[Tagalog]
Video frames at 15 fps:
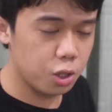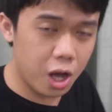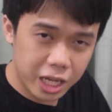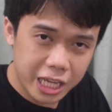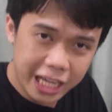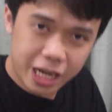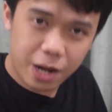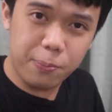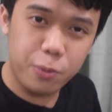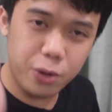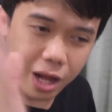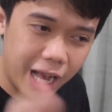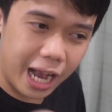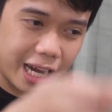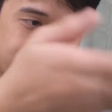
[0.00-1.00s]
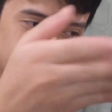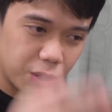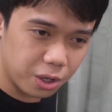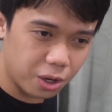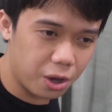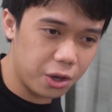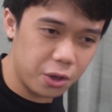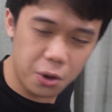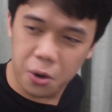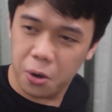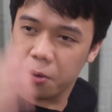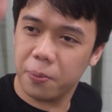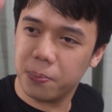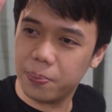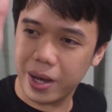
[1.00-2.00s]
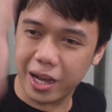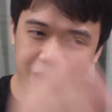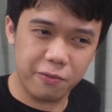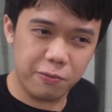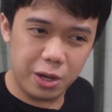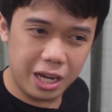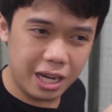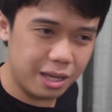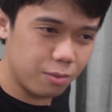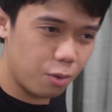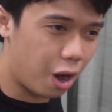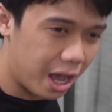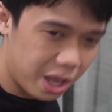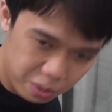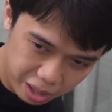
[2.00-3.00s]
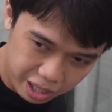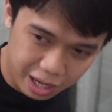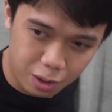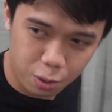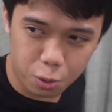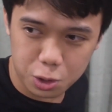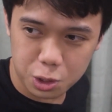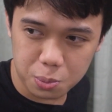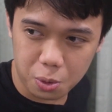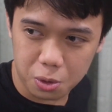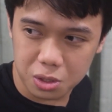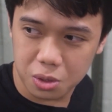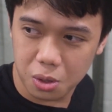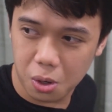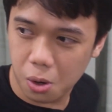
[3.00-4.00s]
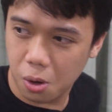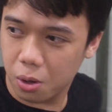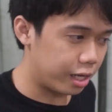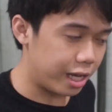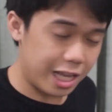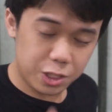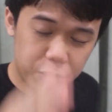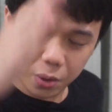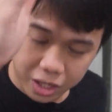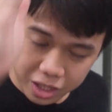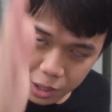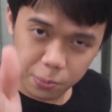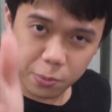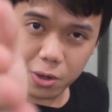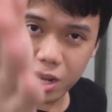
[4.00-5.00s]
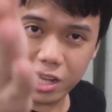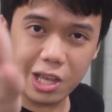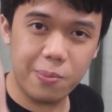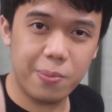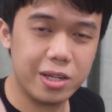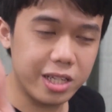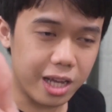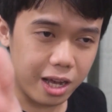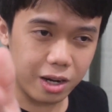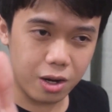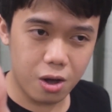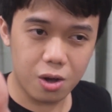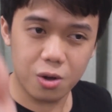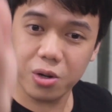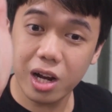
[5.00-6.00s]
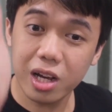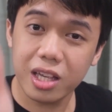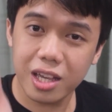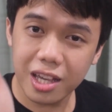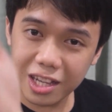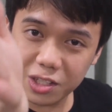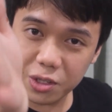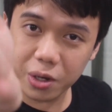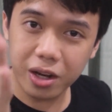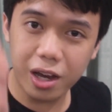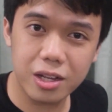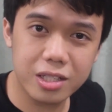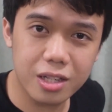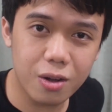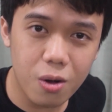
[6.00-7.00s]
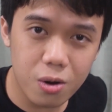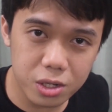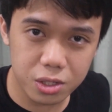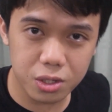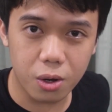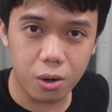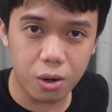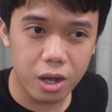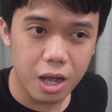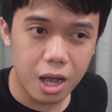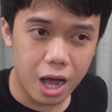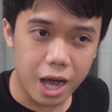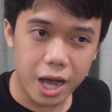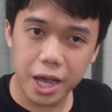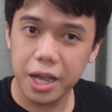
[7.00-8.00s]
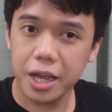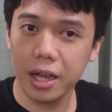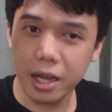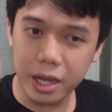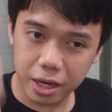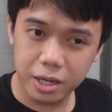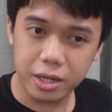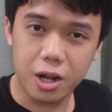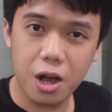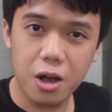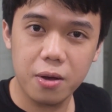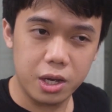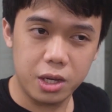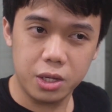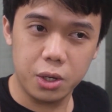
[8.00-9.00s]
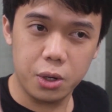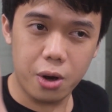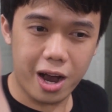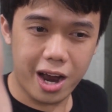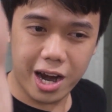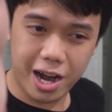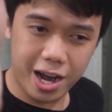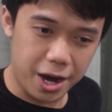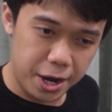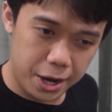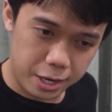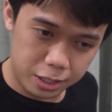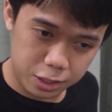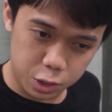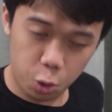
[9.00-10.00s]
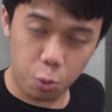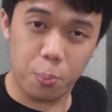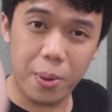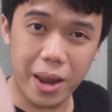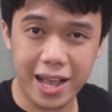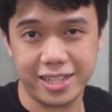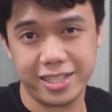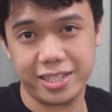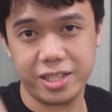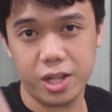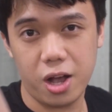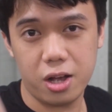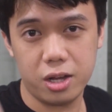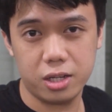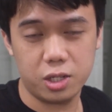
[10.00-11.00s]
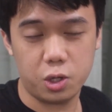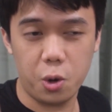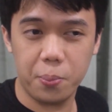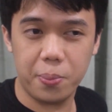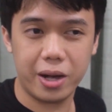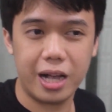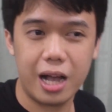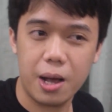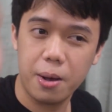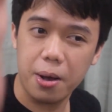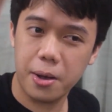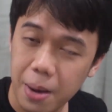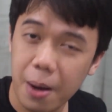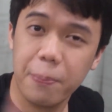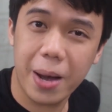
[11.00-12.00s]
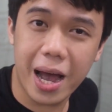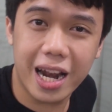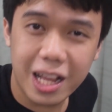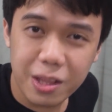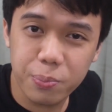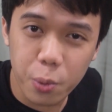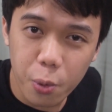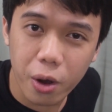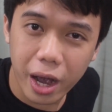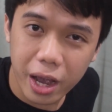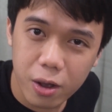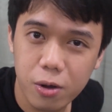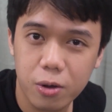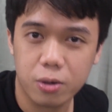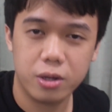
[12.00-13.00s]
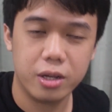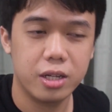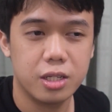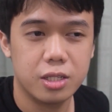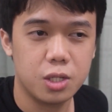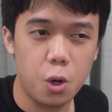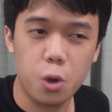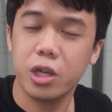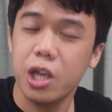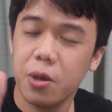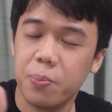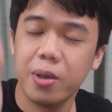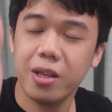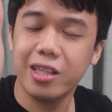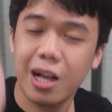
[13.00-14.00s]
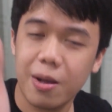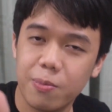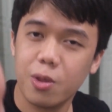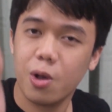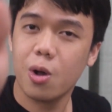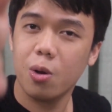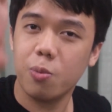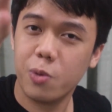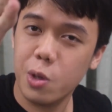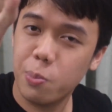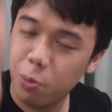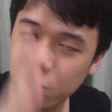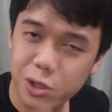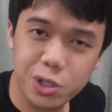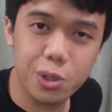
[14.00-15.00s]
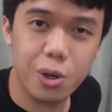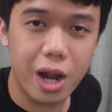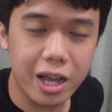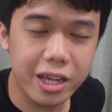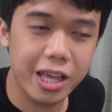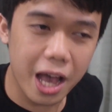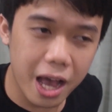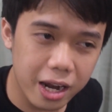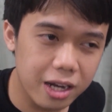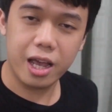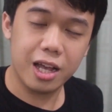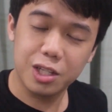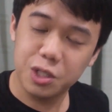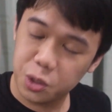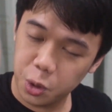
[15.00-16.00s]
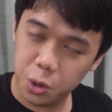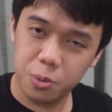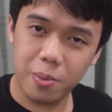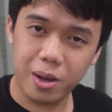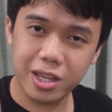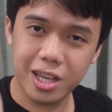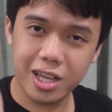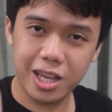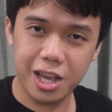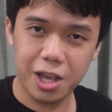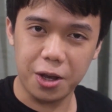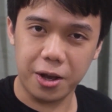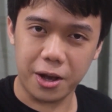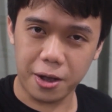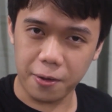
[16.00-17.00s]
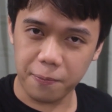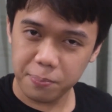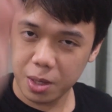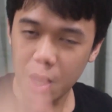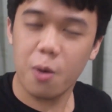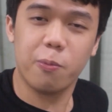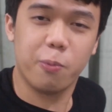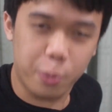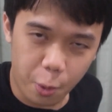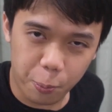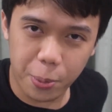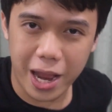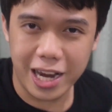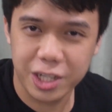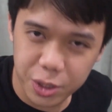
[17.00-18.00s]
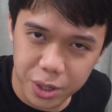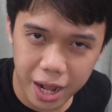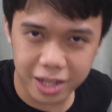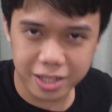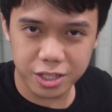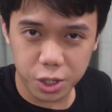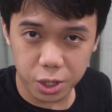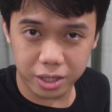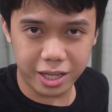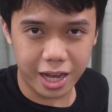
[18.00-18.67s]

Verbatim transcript: so, ang hirap po ng ganito, no? Yung parang feeling mo, ayaw ka ng course mo. So, kaya swerte po ng iba dyan, no? Kung nag enjoy kayo sa course nyo, ay, no? You are so blessed, no? Kumbaga, mapalad po kayo. So, keep it up, no? I-push nyo lang yan and soon magiging uh, professionals din